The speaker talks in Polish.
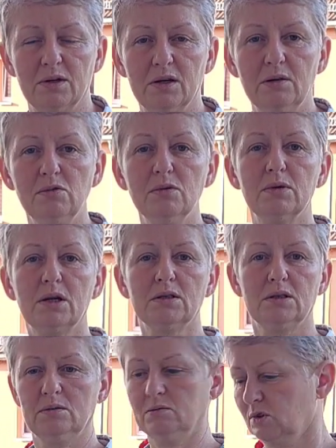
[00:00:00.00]
A mój
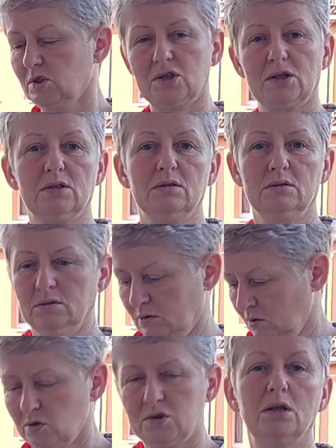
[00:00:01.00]
brat przyszedł,
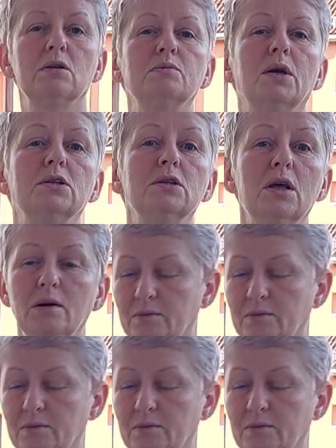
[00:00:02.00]
usiadł do pianina.